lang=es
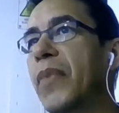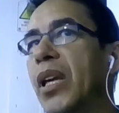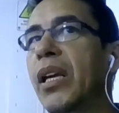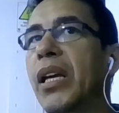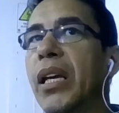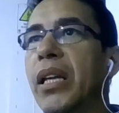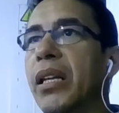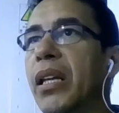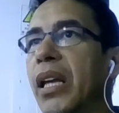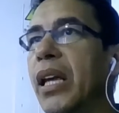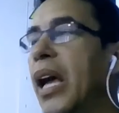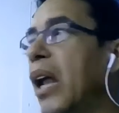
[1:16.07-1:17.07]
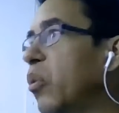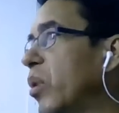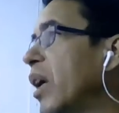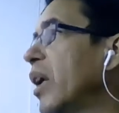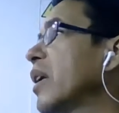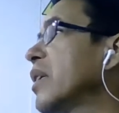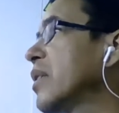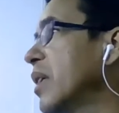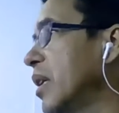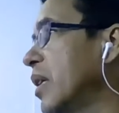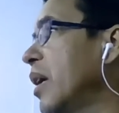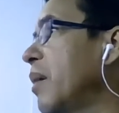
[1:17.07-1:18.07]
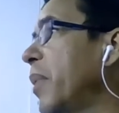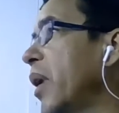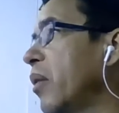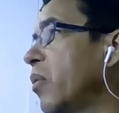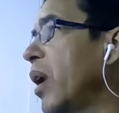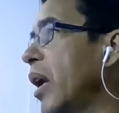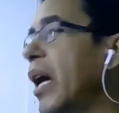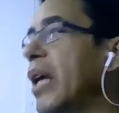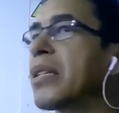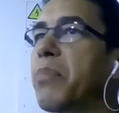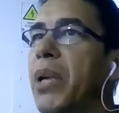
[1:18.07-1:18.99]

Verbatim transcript: eh, de alguna receta para curar el cáncer.